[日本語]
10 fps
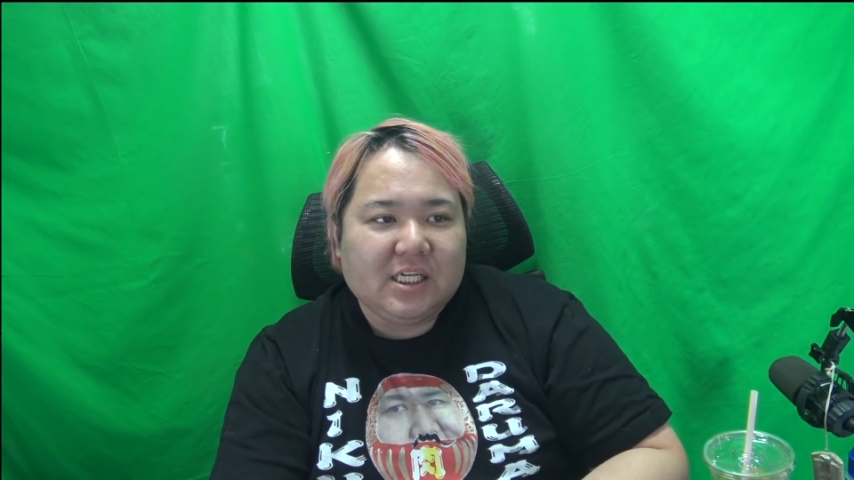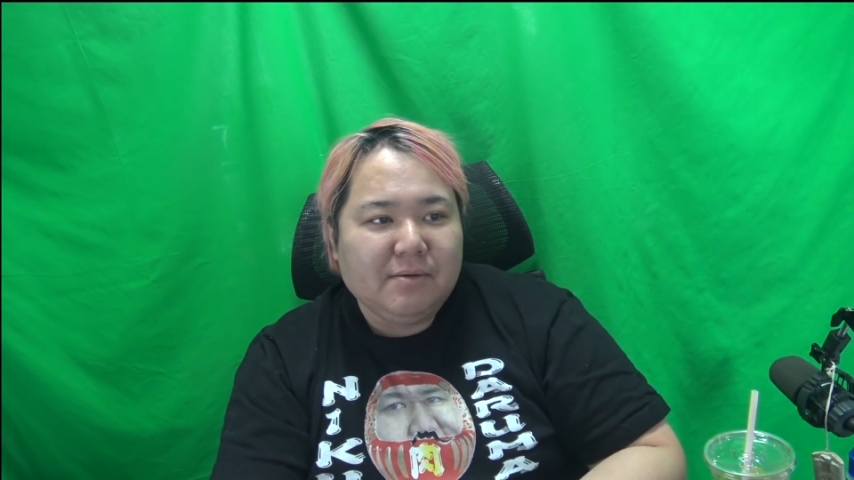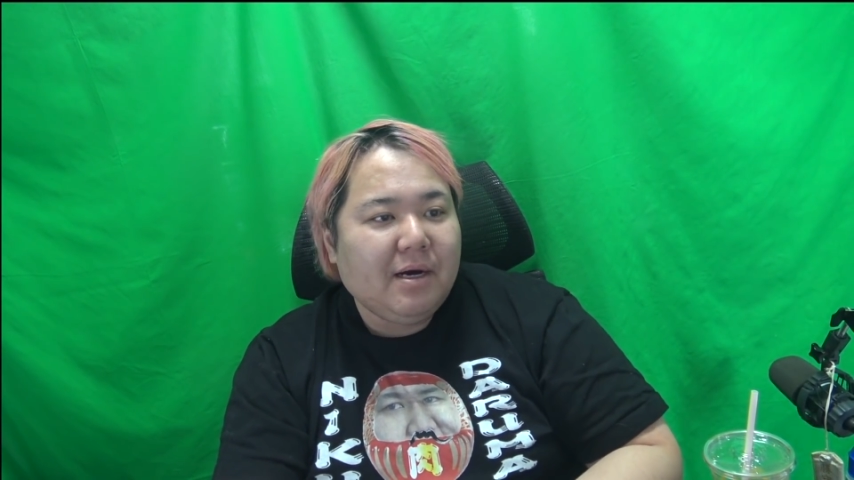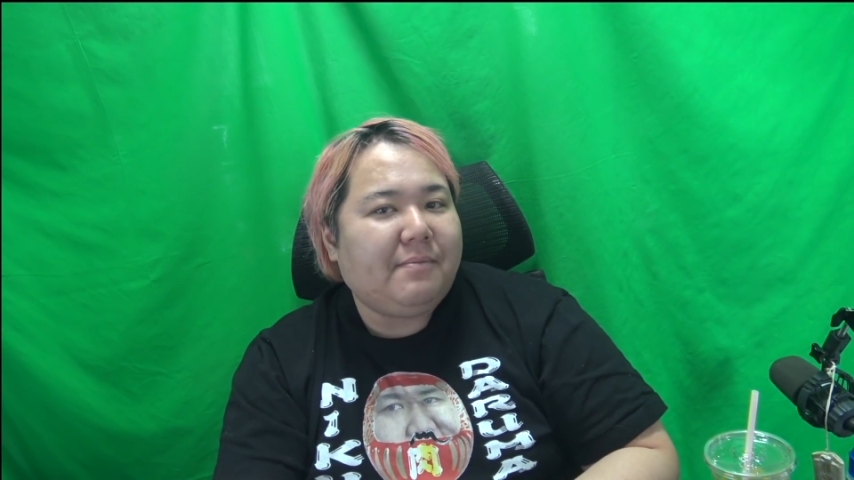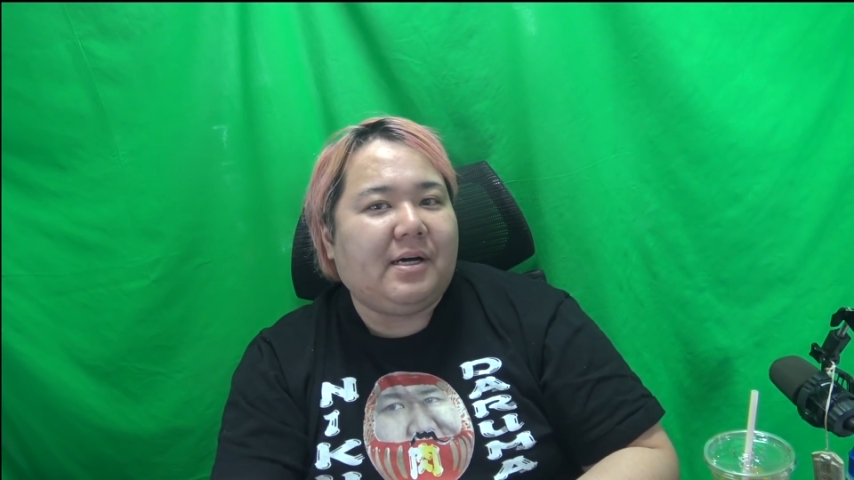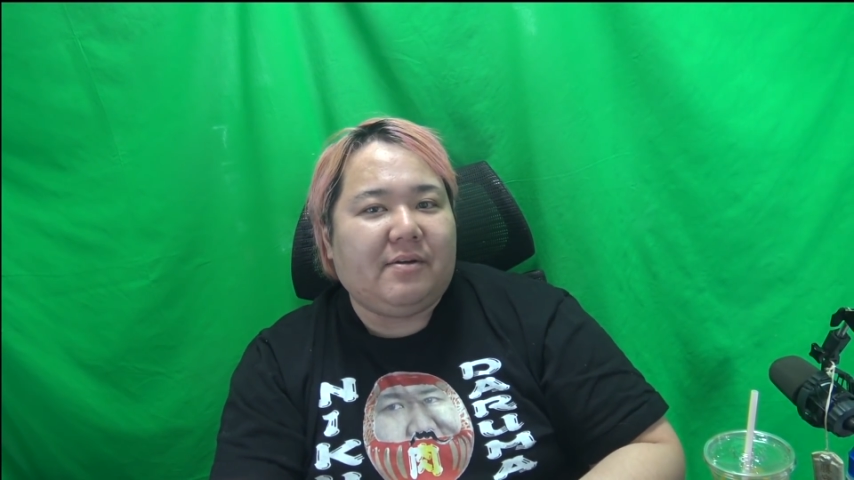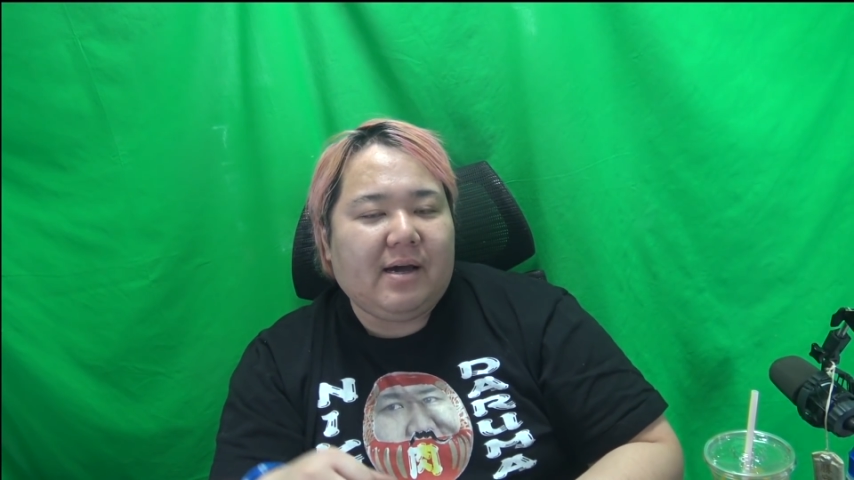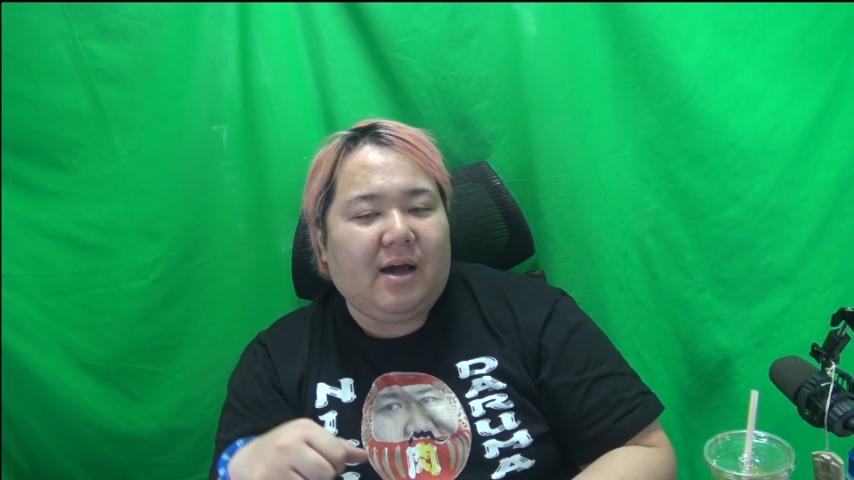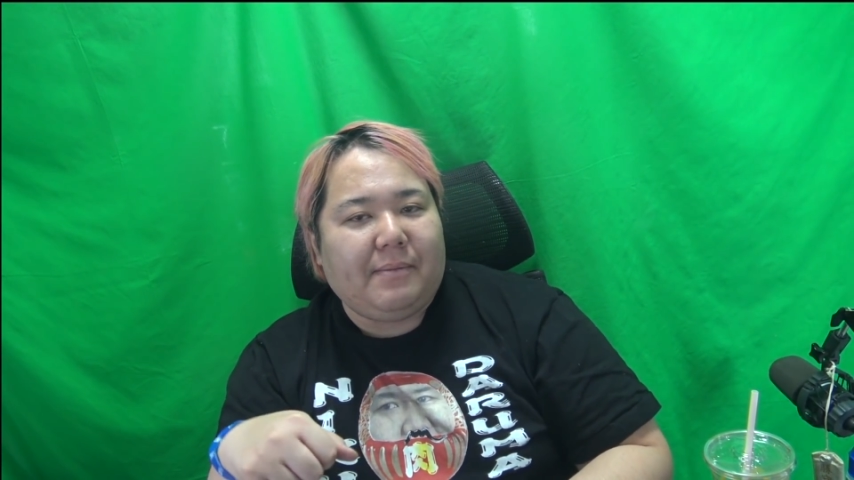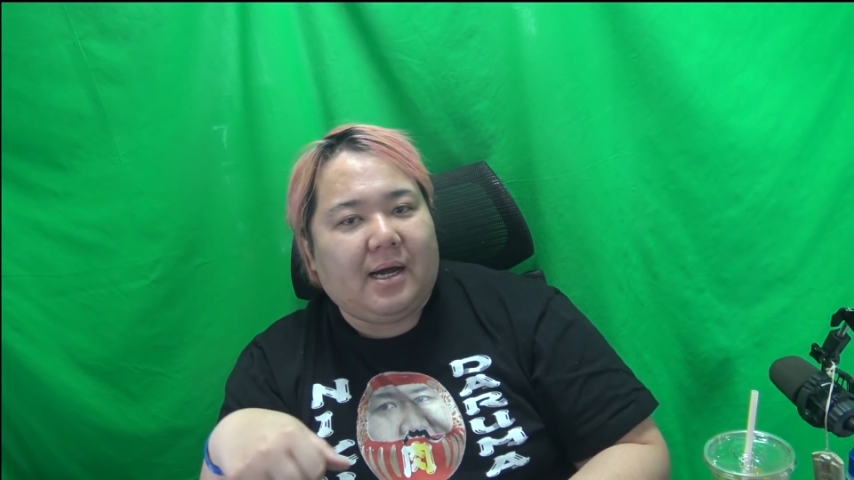今まで
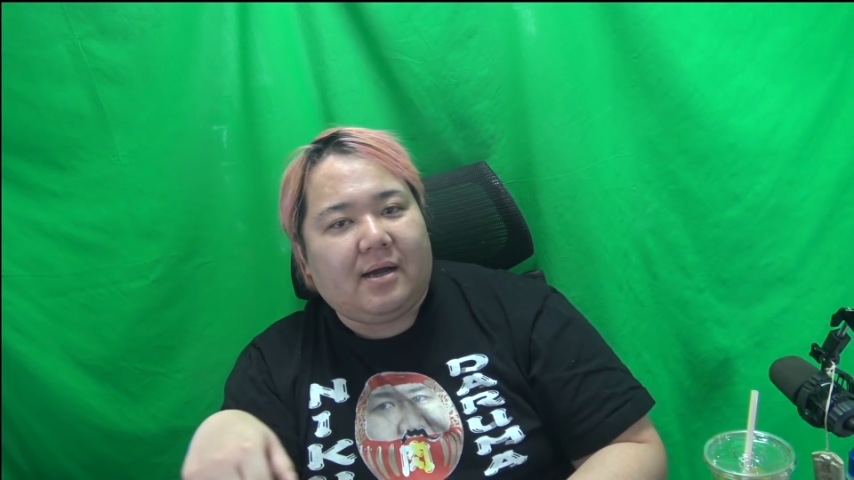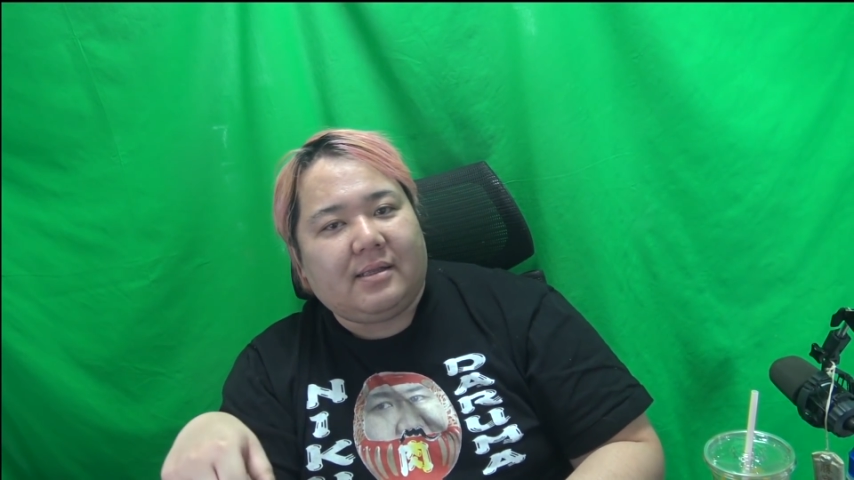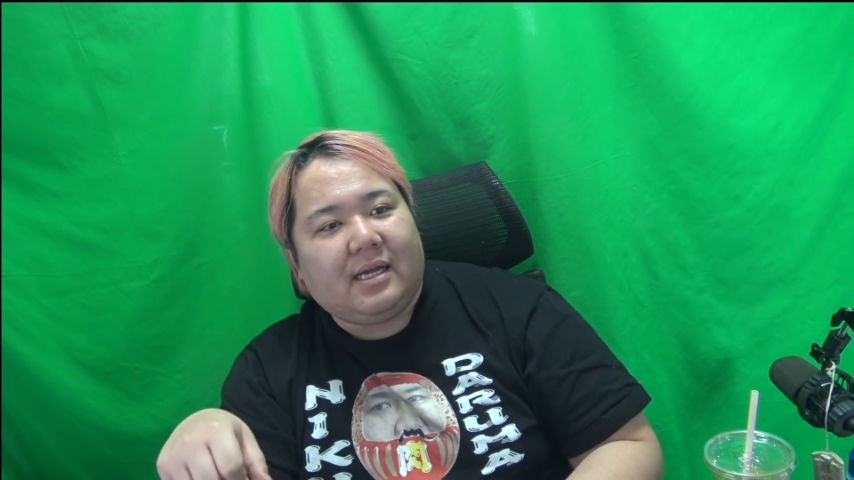は、まあ、